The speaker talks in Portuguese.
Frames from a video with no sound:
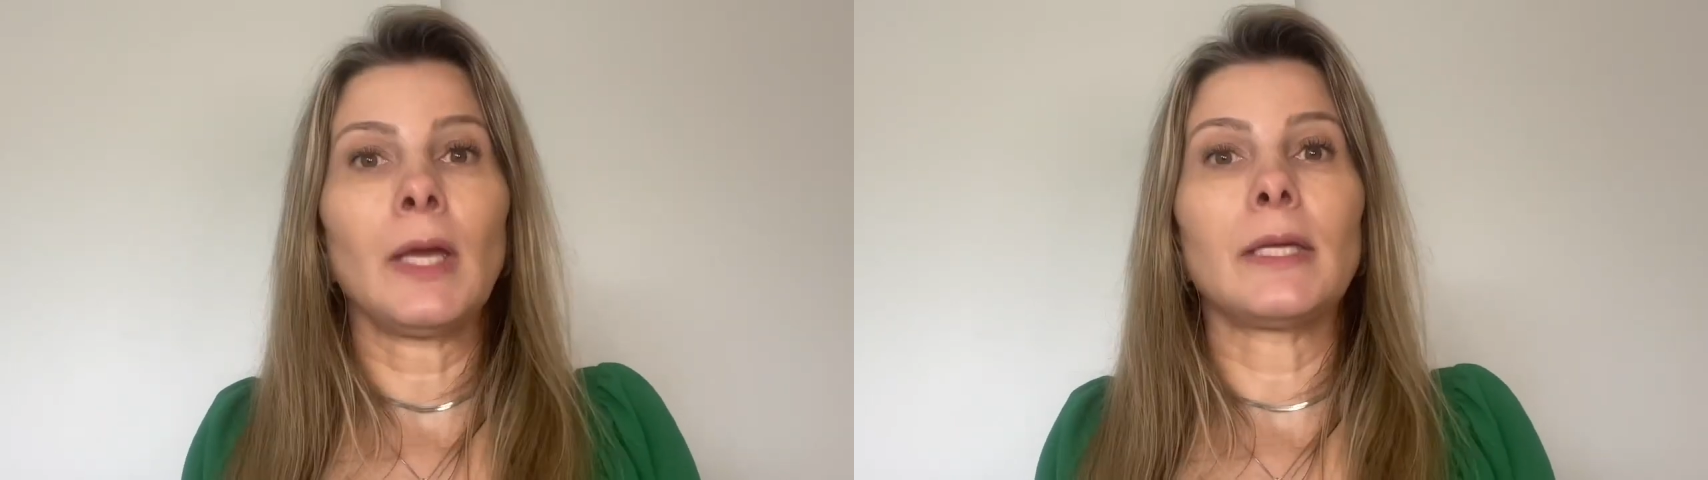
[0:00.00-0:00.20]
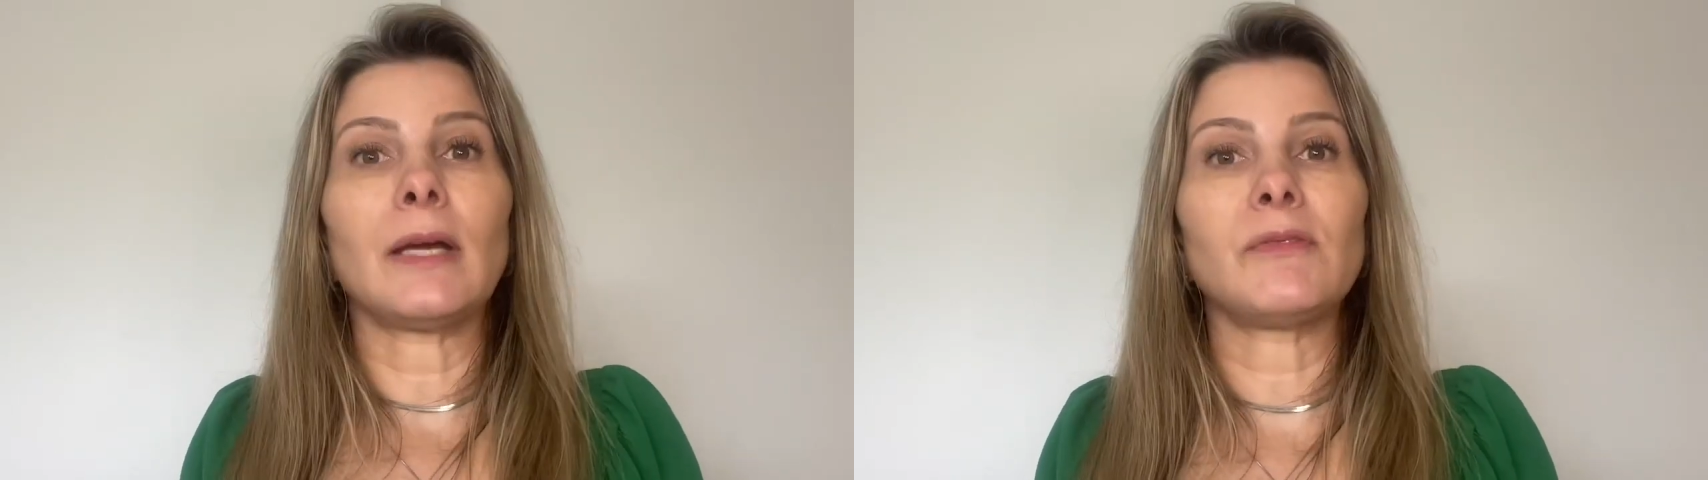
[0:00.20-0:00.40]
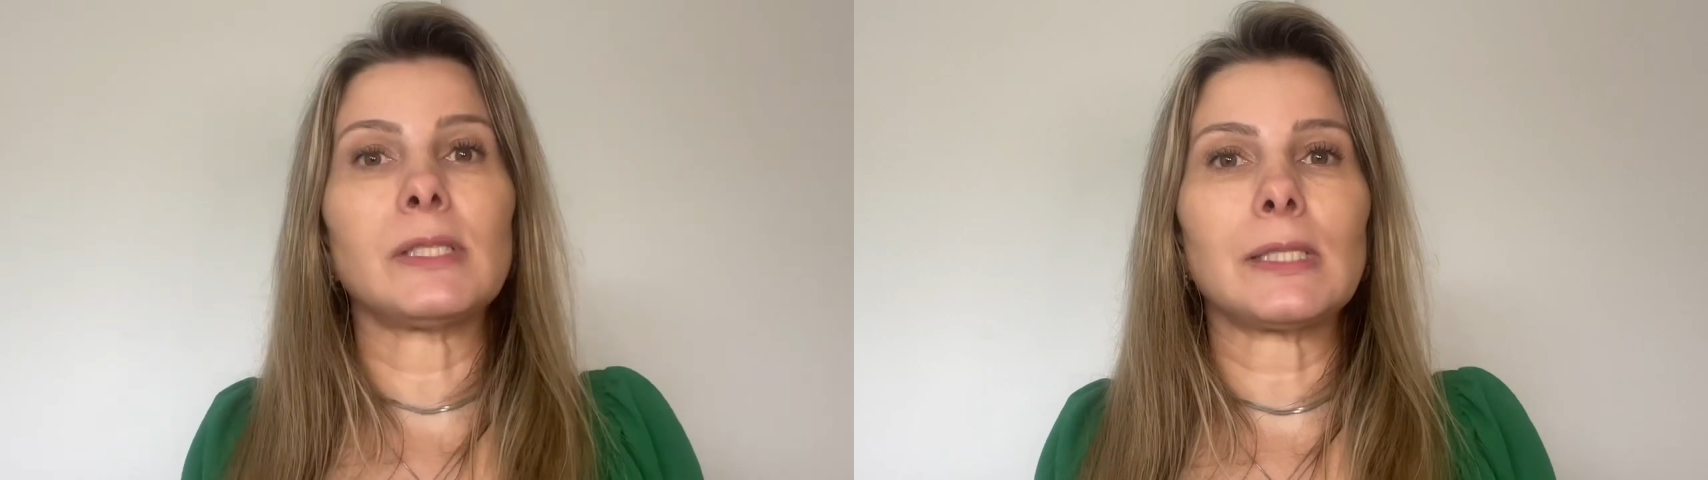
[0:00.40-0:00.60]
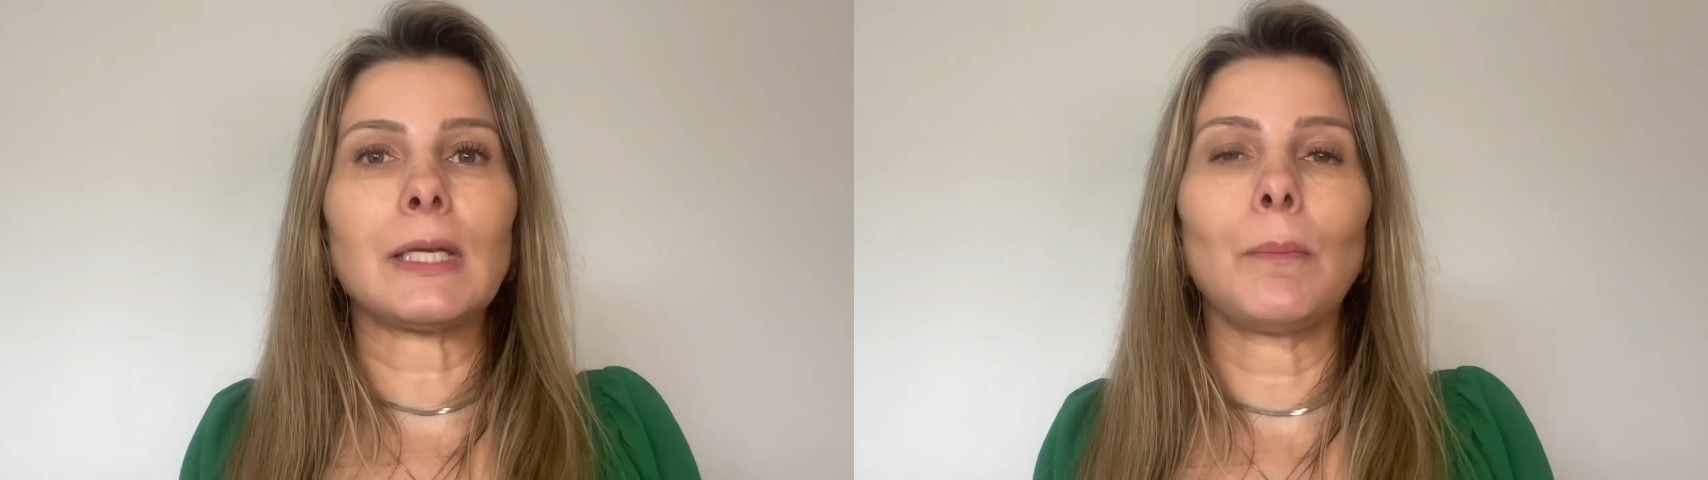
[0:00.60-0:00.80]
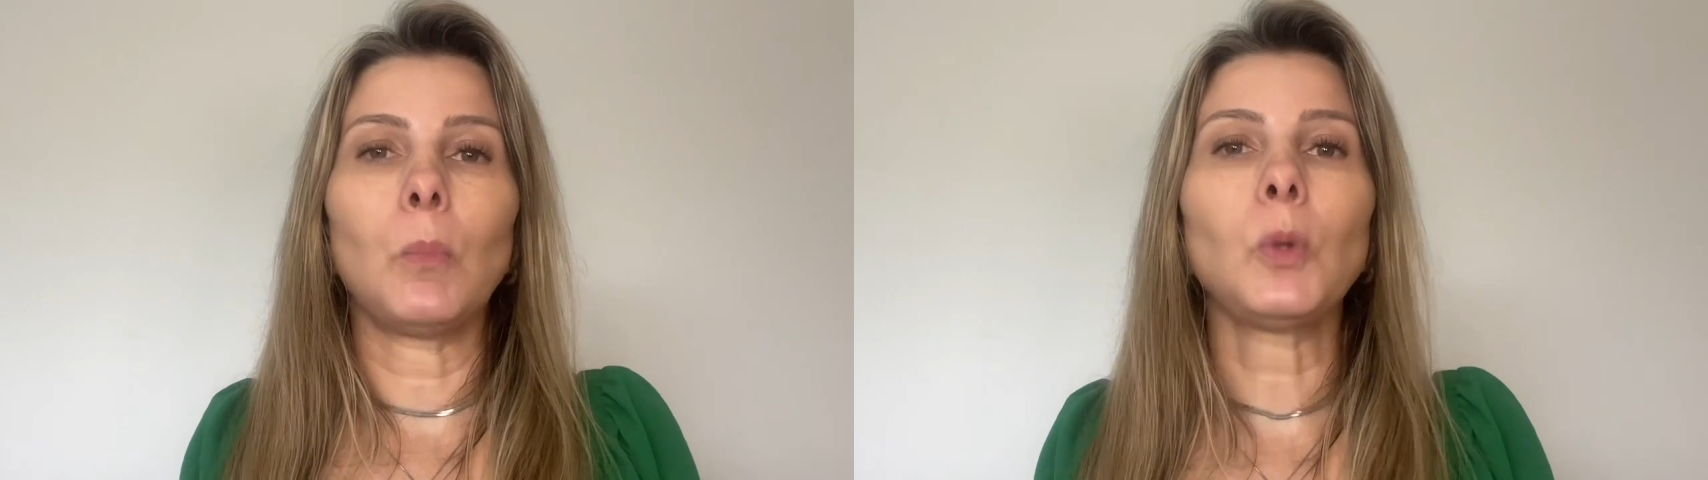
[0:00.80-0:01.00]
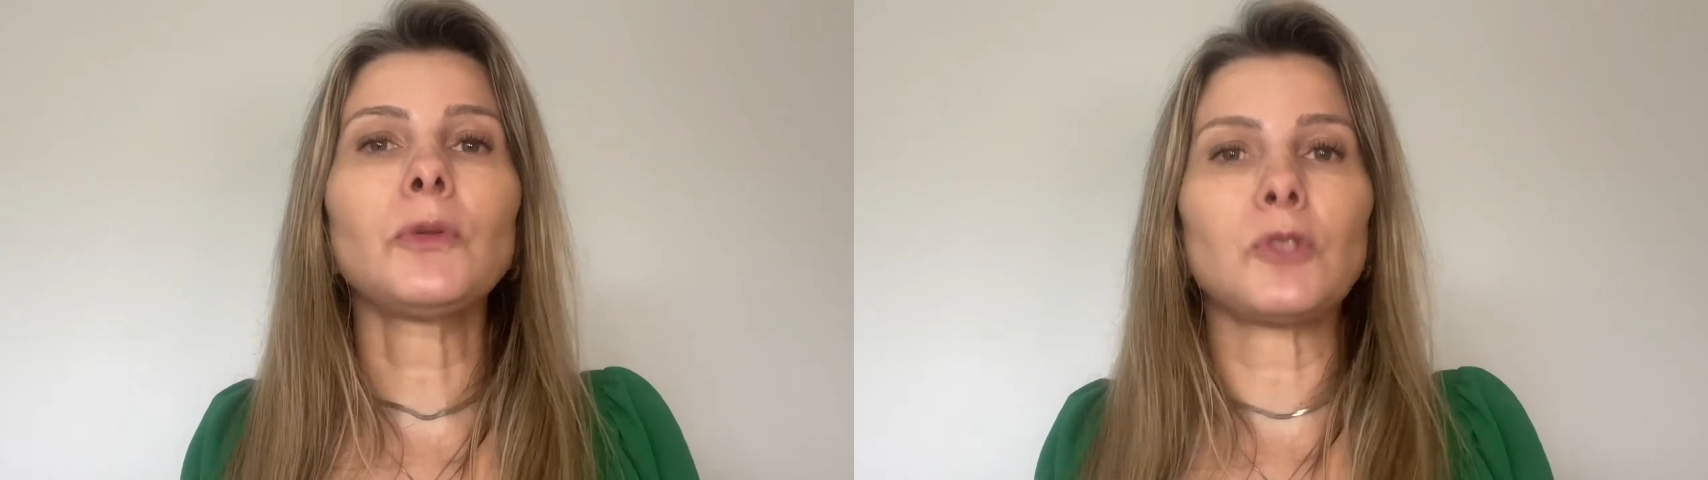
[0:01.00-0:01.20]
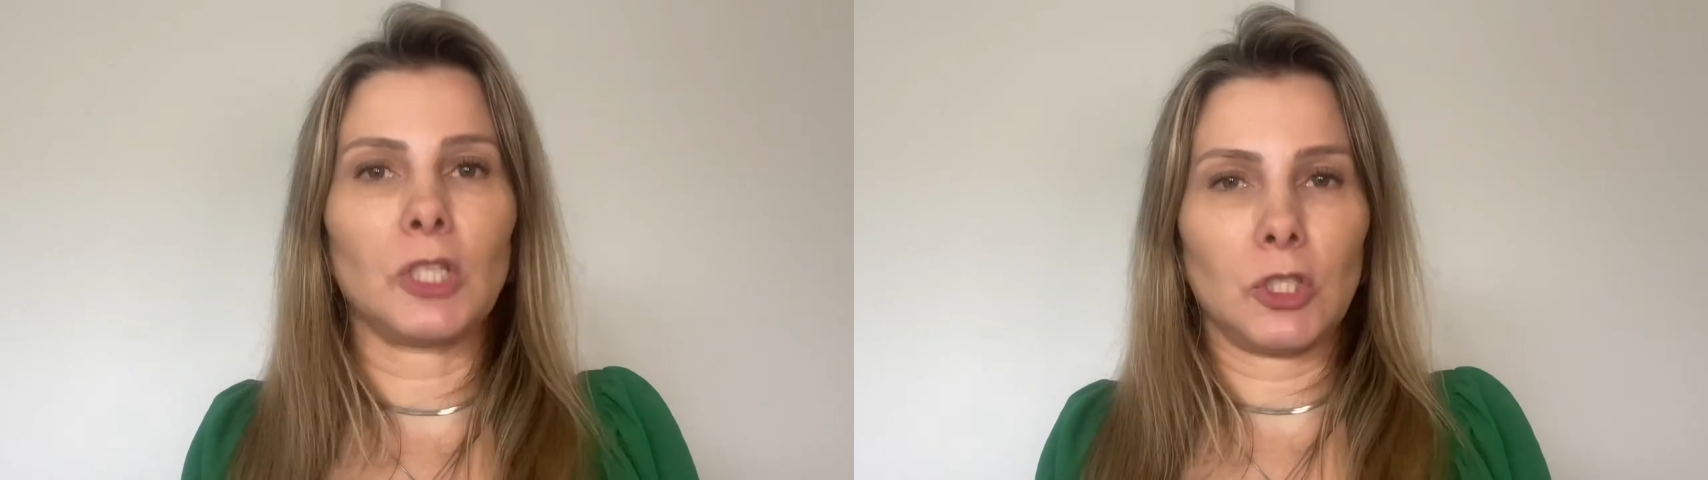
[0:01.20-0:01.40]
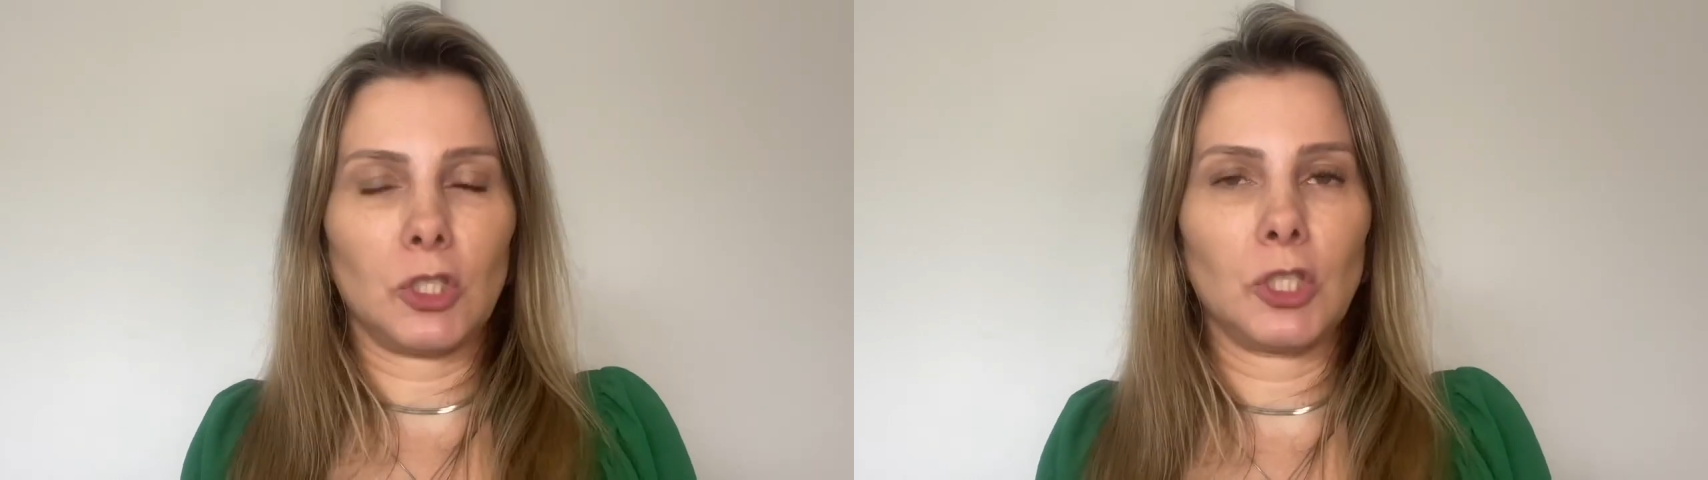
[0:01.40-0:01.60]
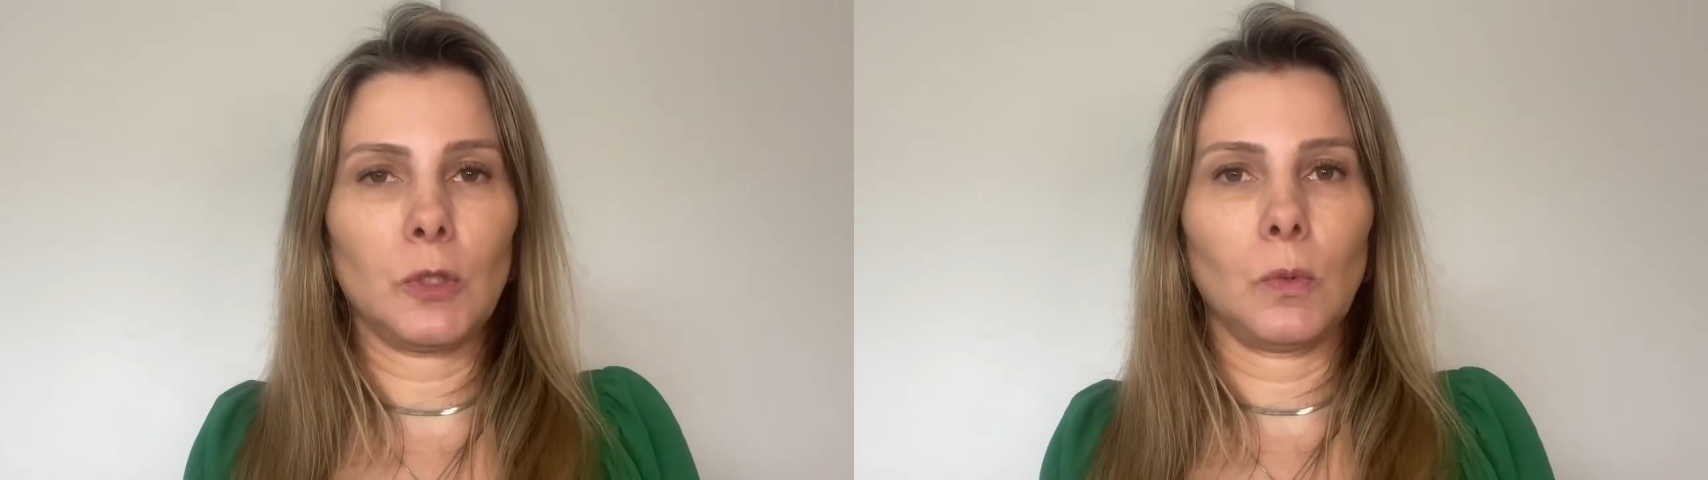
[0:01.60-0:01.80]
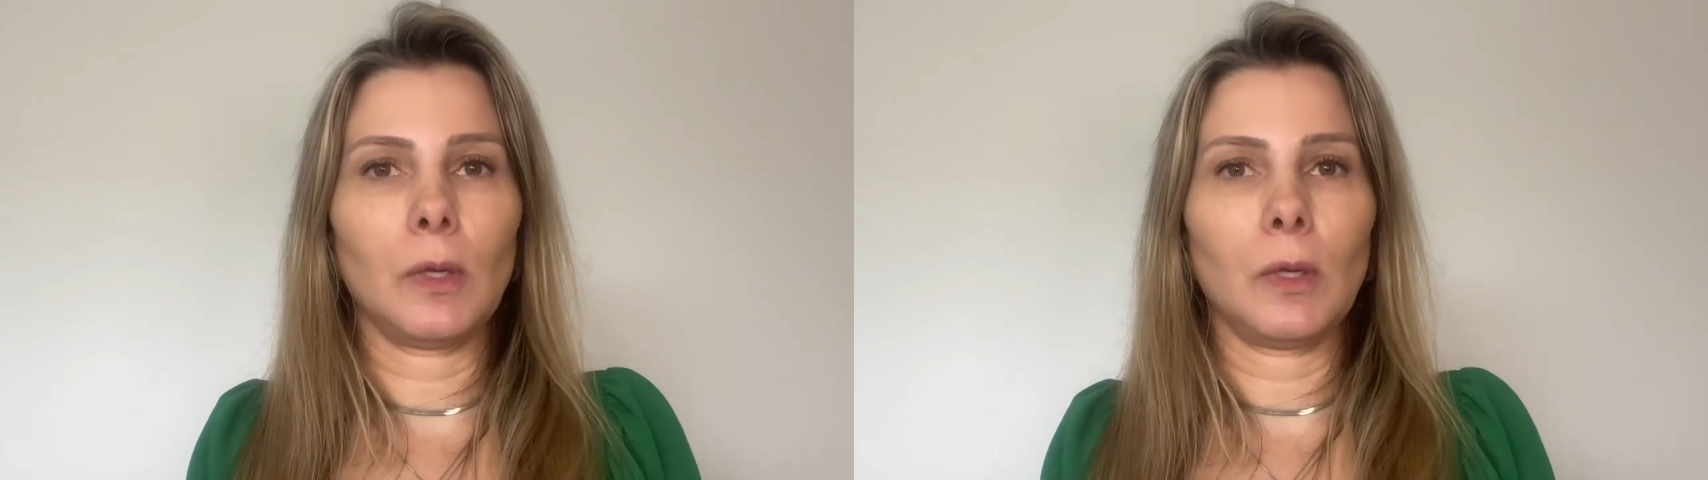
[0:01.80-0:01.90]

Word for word: e a vizinha, muito gentil,